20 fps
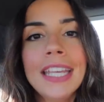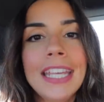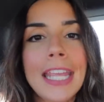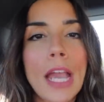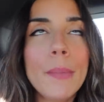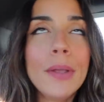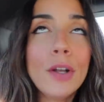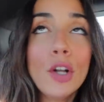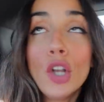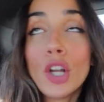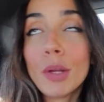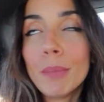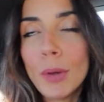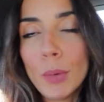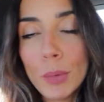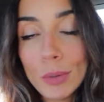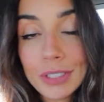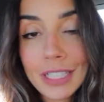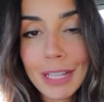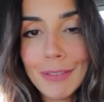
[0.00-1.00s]
y a mí con lo que me
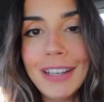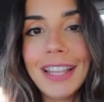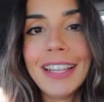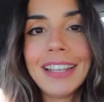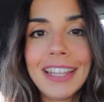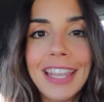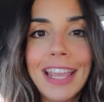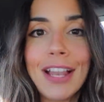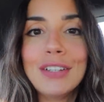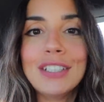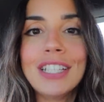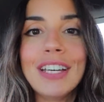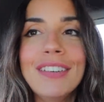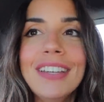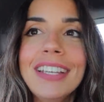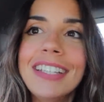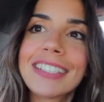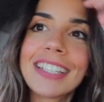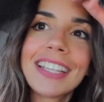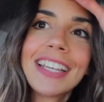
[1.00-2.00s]
gusta hablar, que ya lo
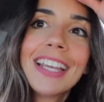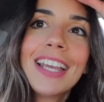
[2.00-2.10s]
sabéis,